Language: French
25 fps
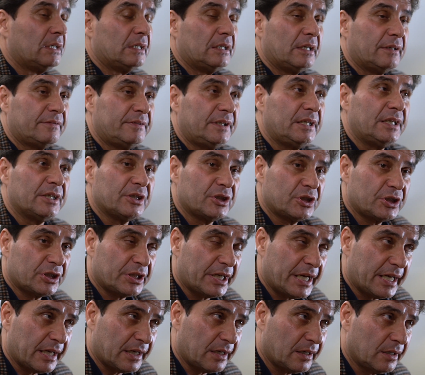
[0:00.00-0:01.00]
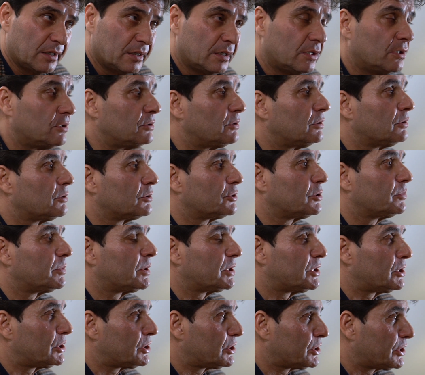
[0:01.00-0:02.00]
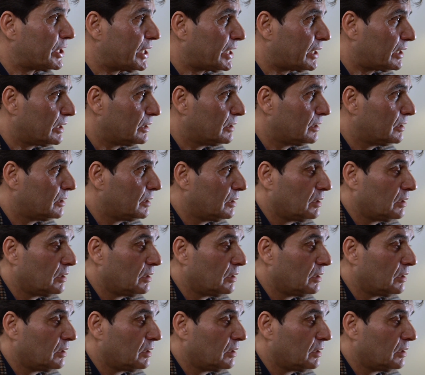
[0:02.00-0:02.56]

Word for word: La ville est chère. Le logement est cher,